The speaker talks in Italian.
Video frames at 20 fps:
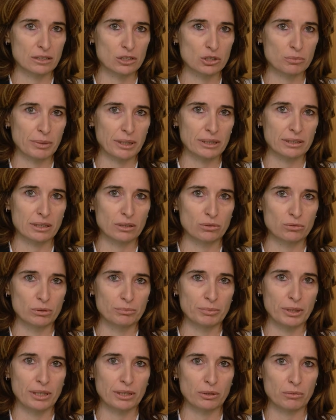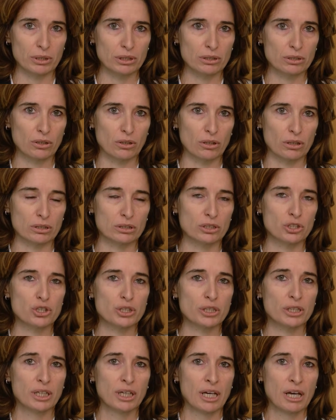rispetto al
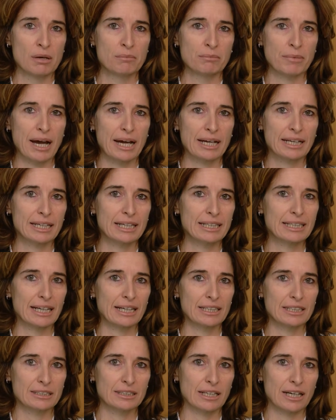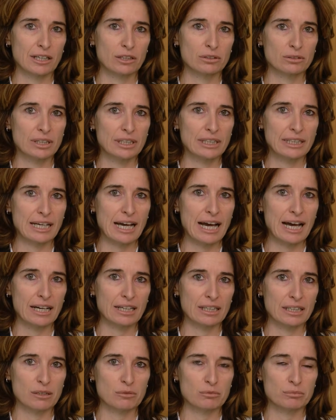2014, ma anche il calendario delle
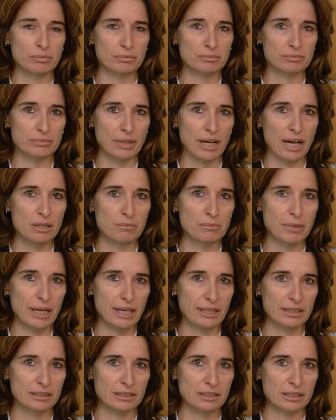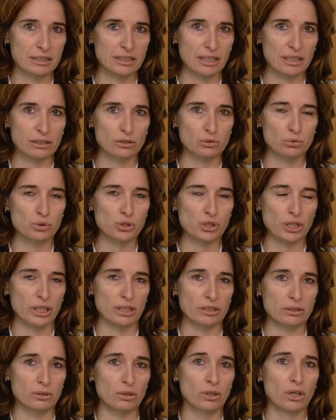gare, mh, mm, ahimè, si sta
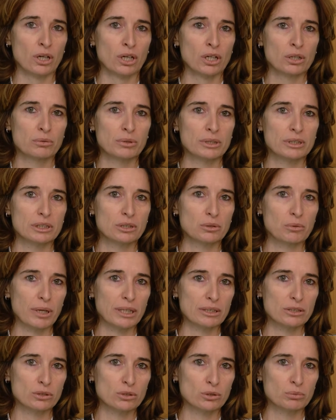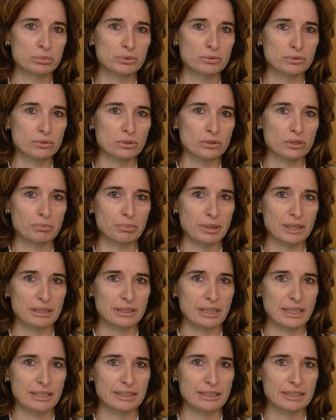riducendo. Quindi questo è un punto di
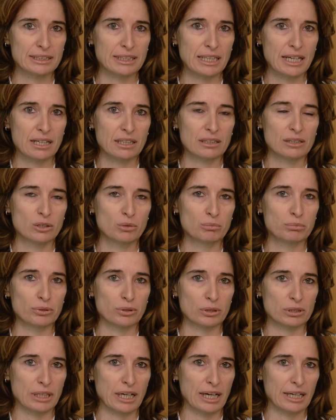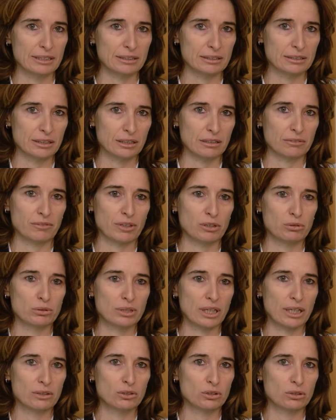partenza importante,
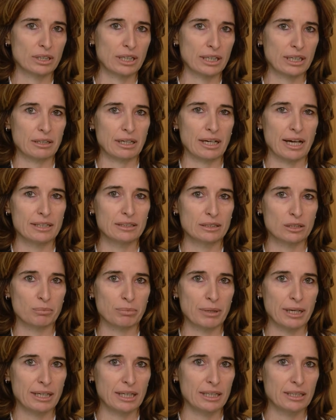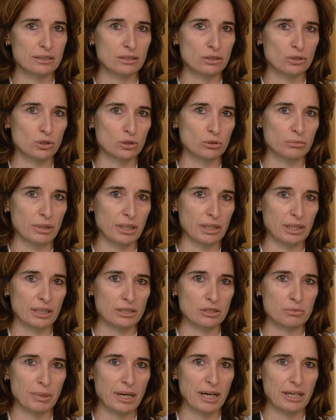valutando che altri paesi come la
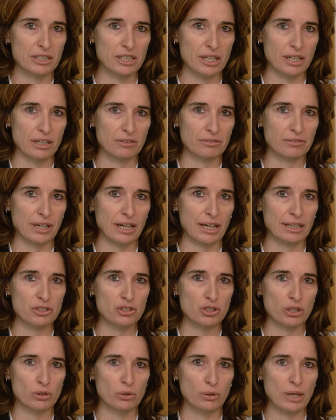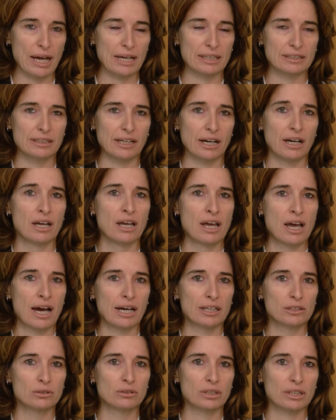Spagna, la Francia e l'Olanda
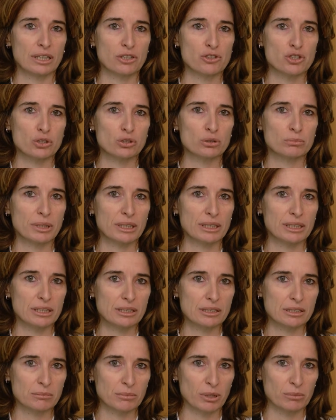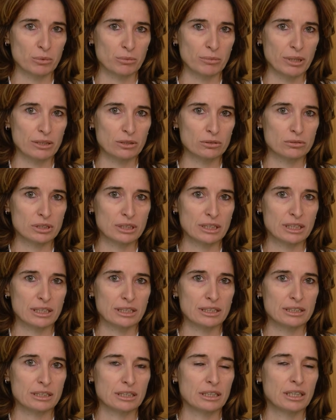hanno reagito benissimo al momento di
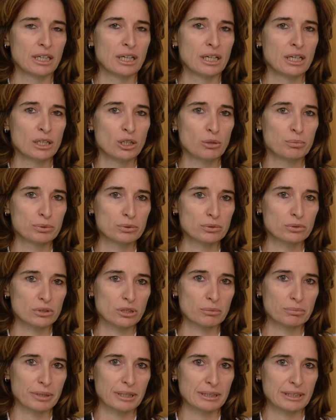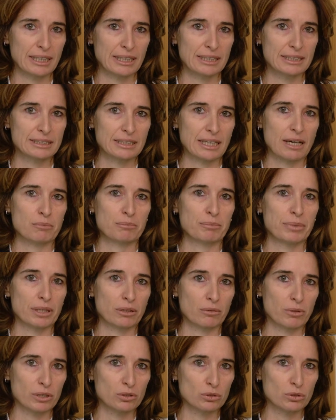crisi, il punto di partenza per
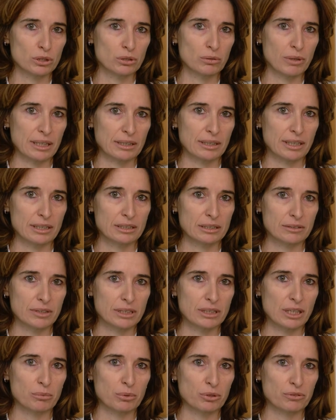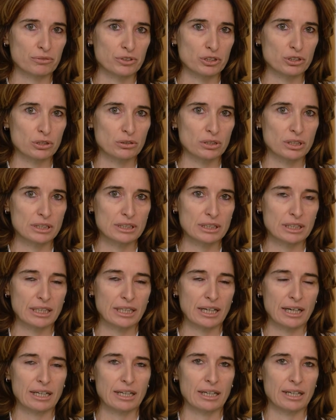quanto riguarda l'attività
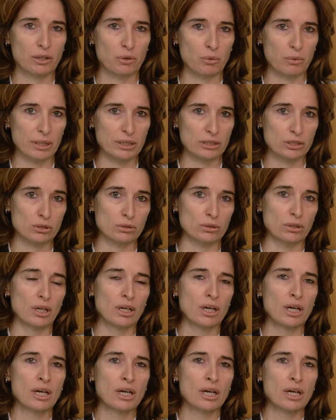professionistica è questo.